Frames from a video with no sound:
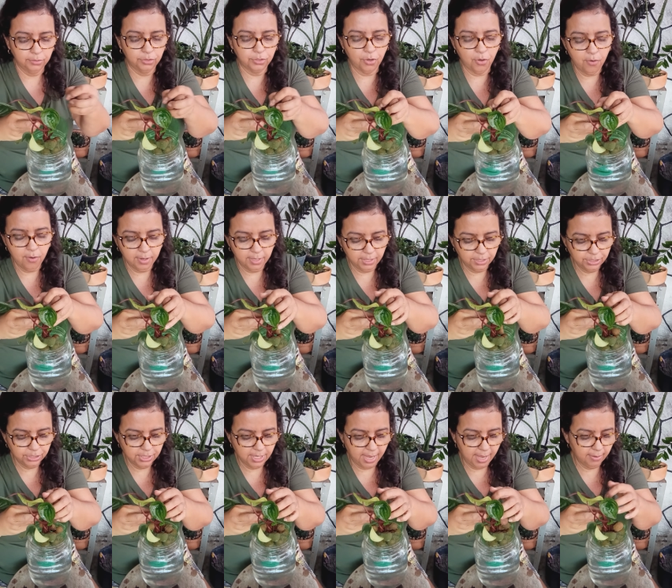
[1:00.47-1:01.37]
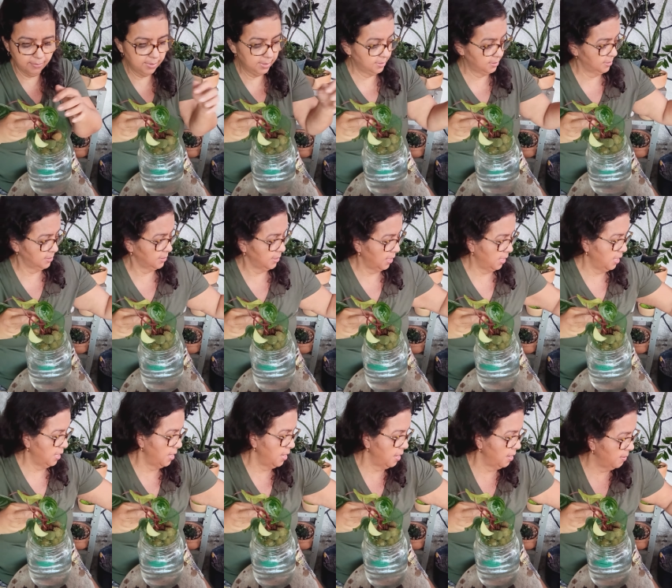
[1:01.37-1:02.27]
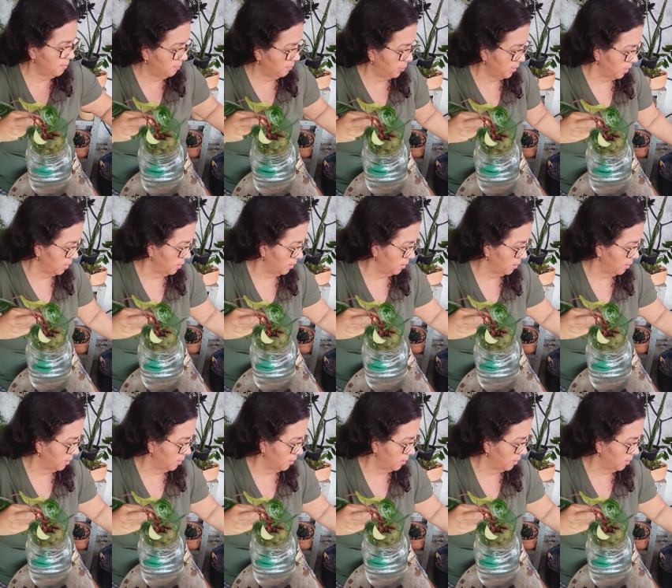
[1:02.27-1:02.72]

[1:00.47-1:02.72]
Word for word: Troca de água sempre.